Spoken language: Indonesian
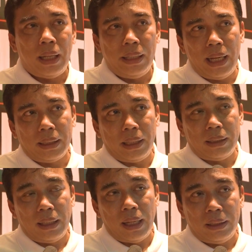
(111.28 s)
Saya lihat
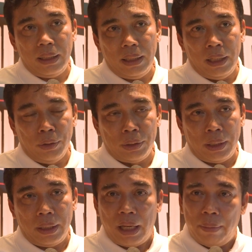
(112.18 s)
kita nanti
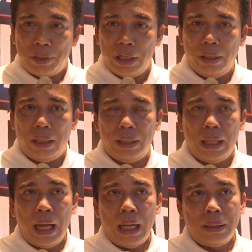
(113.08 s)
industri games
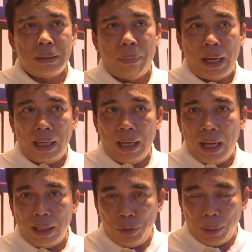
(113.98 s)
semakin
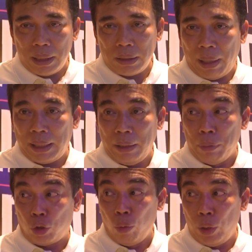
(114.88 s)
hari juga semakin
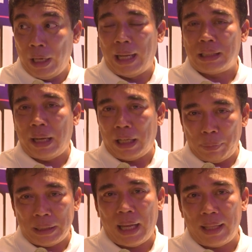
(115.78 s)
bertumbuh dengan
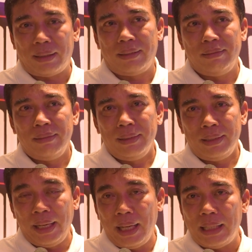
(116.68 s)
sangat pesat
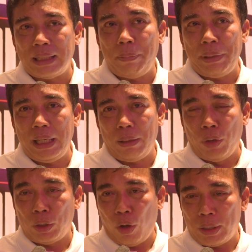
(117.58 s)
sehingga saya pikir
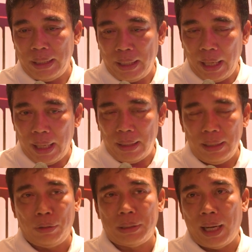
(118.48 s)
buat
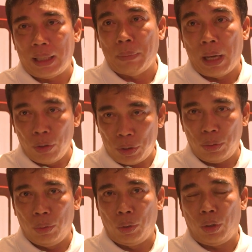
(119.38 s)
oksigen itu sangat
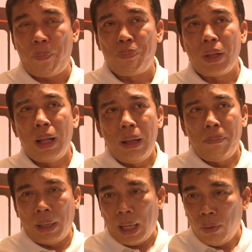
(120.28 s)
bagus untuk
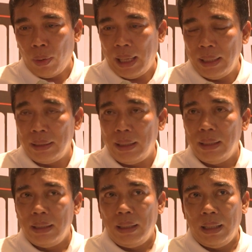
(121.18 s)
melakukan
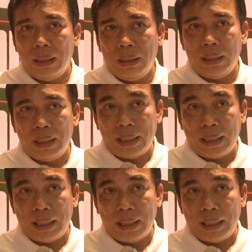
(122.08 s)
uh,